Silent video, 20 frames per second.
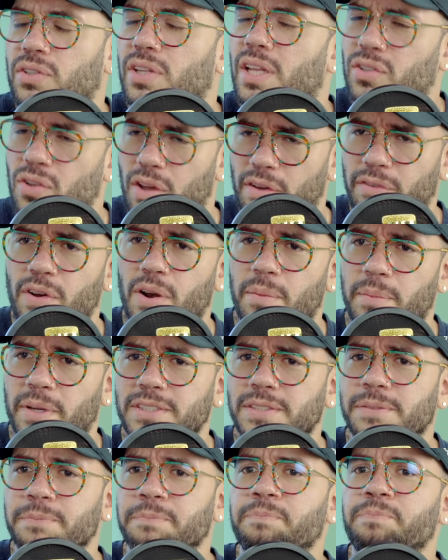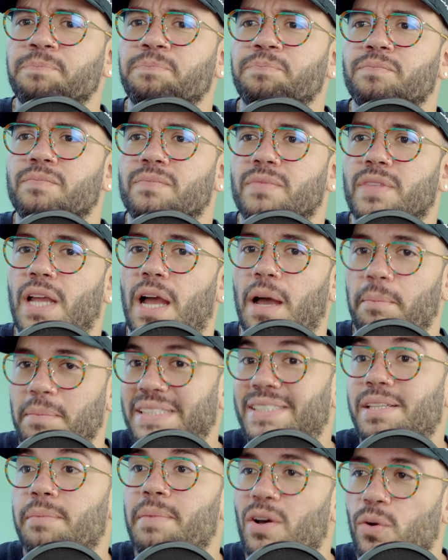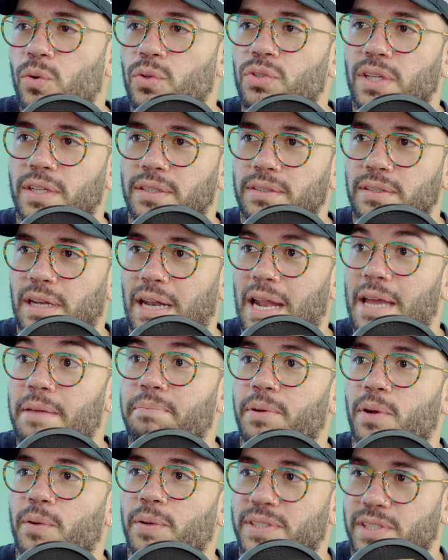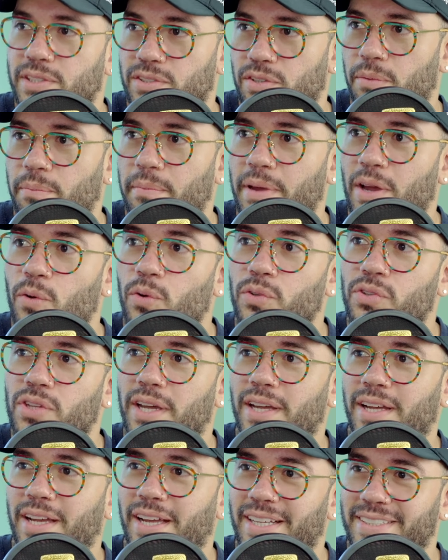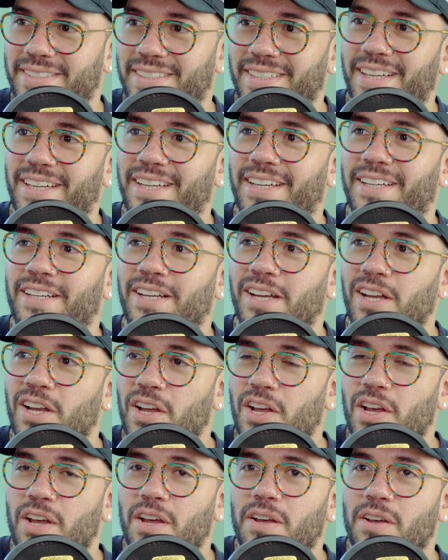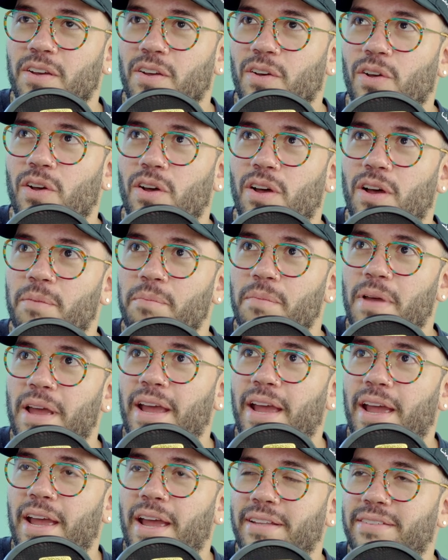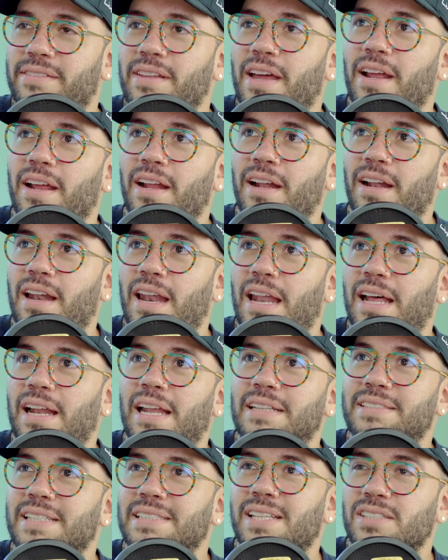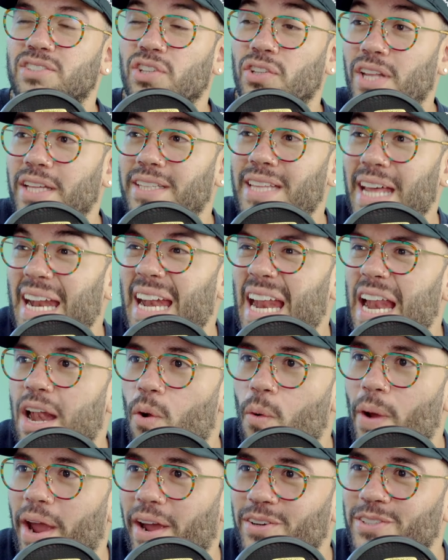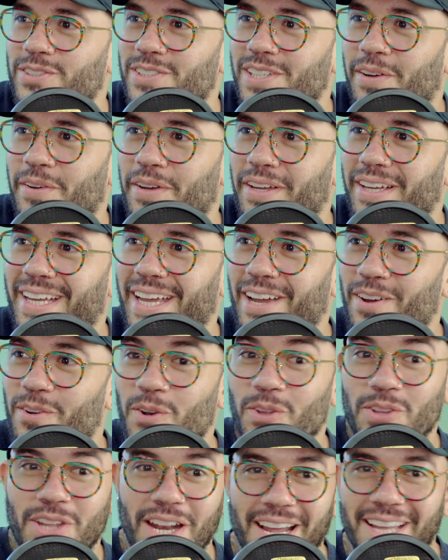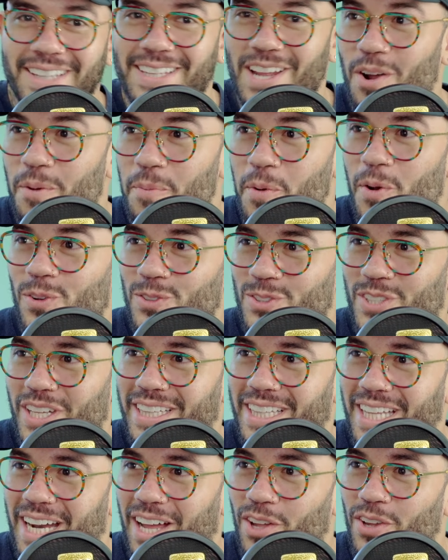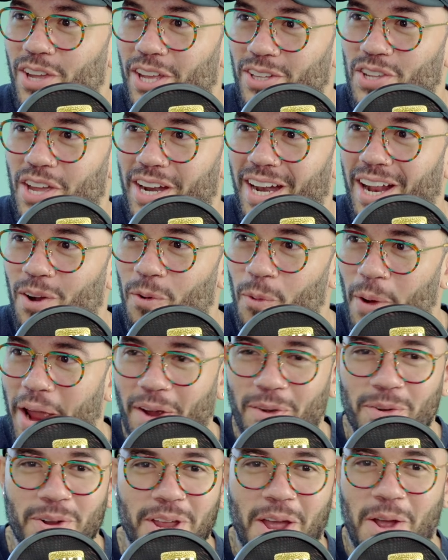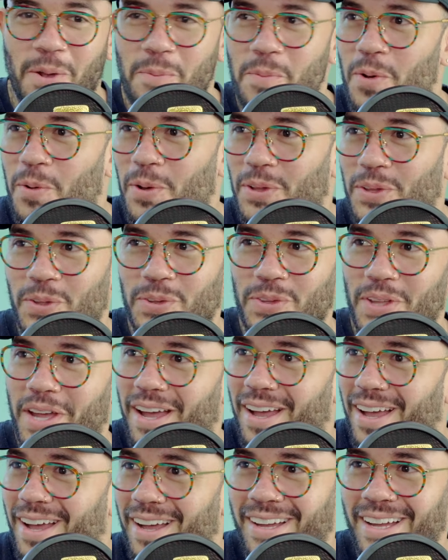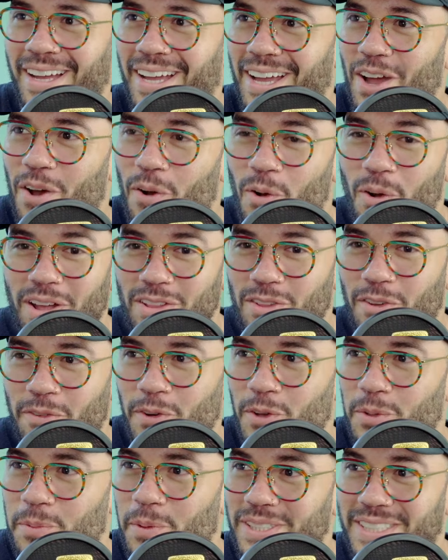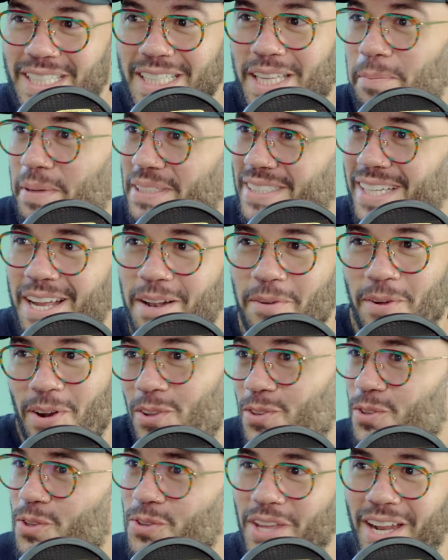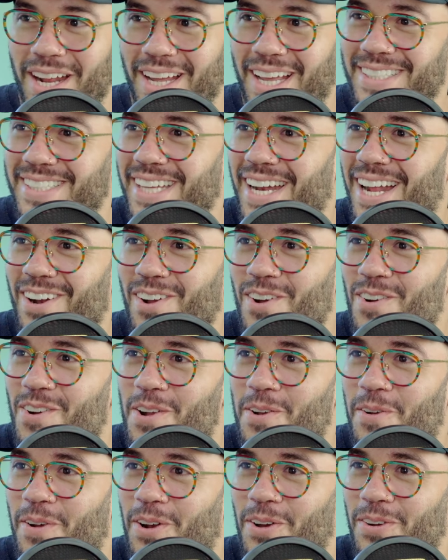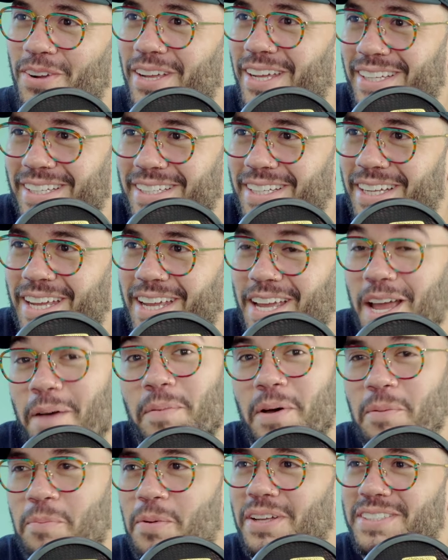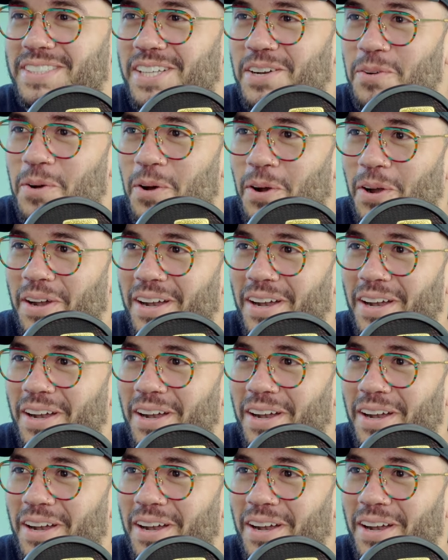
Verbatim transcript: De todas formas, a mí sí me gusta la improvisación, me gusta ese eh, estar la, sensación de estar en el juego, ¿sabes? Que uno tiene que estar como concentrado y estoy en el juego y es como cuando estás jugando fútbol, si te pasan el balón, tú tienes que hacer algo con el balón y, capaz puede ser un gol.